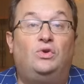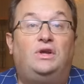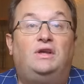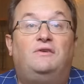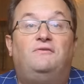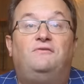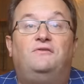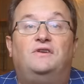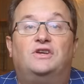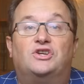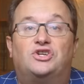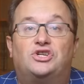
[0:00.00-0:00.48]
и
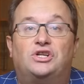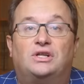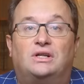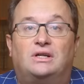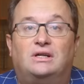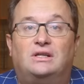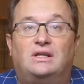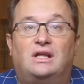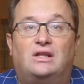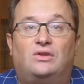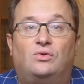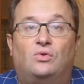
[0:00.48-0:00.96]

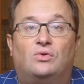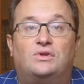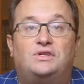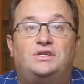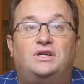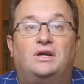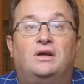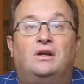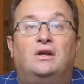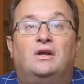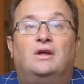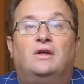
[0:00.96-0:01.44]
вишенка на
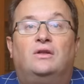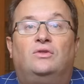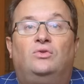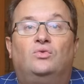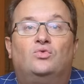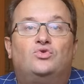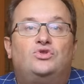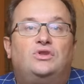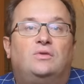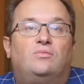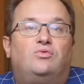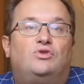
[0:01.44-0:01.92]
торте.
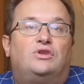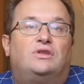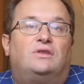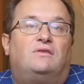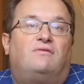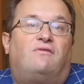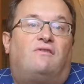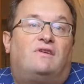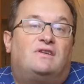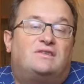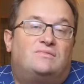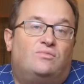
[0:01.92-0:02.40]
Нужно будет,
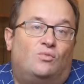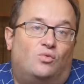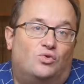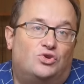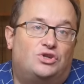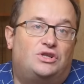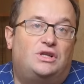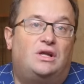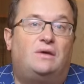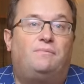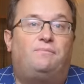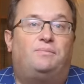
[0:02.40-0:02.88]

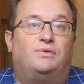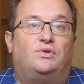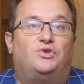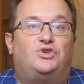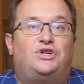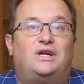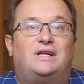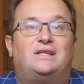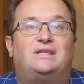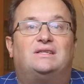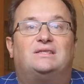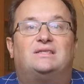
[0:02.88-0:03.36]
возможно,
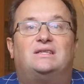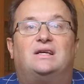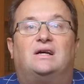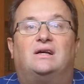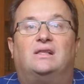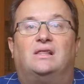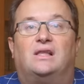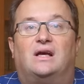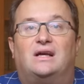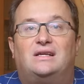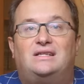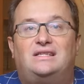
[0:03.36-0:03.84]
получать
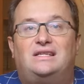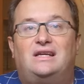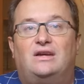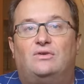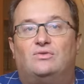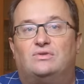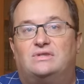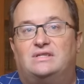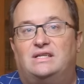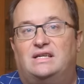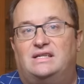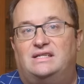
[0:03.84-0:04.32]
согласие
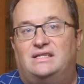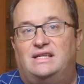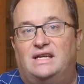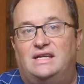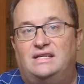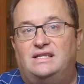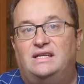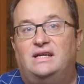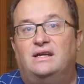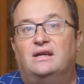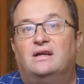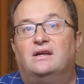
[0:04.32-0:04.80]
от
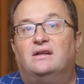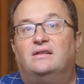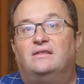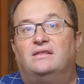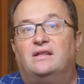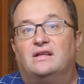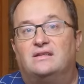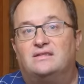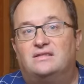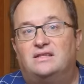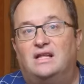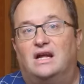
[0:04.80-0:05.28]
соседей
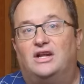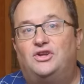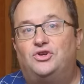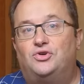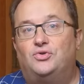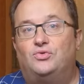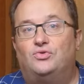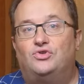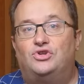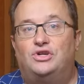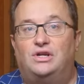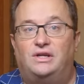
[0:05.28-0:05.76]
на
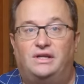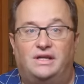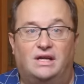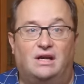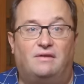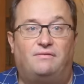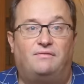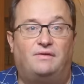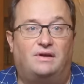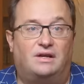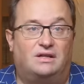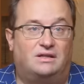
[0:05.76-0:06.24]
сдачу
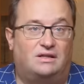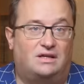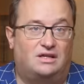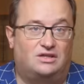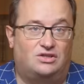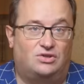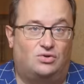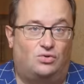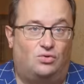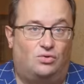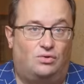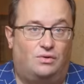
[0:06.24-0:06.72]
жилья в
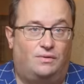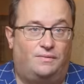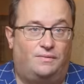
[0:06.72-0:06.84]
краткосрок.